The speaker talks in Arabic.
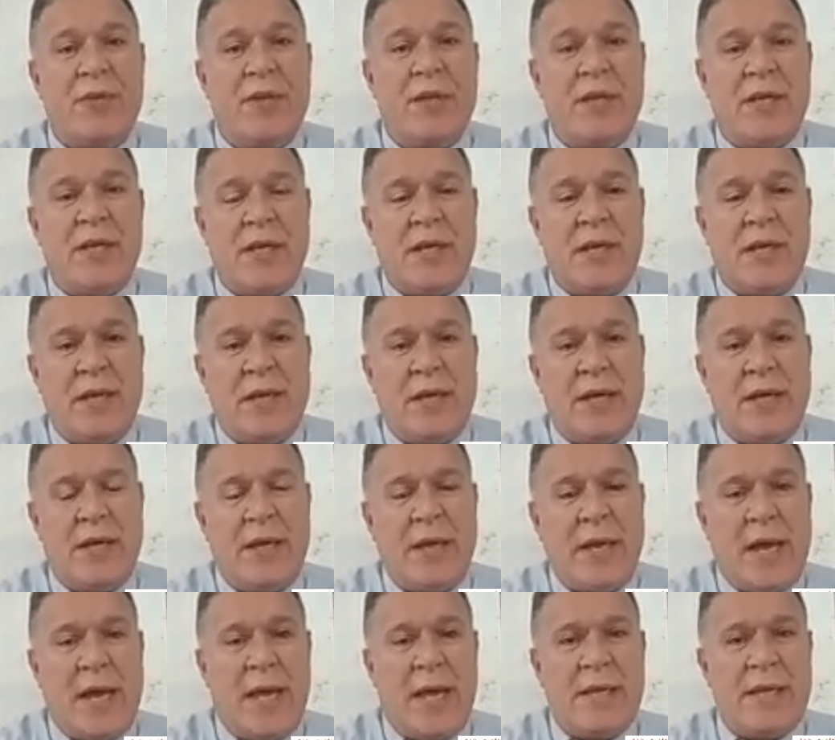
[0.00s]
في آه،
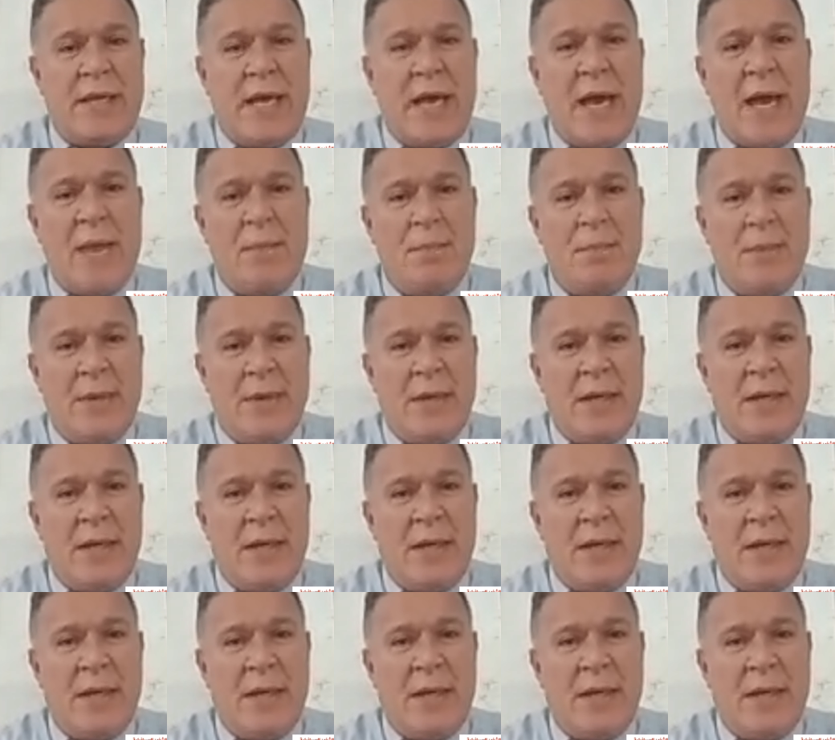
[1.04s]
آه، ايام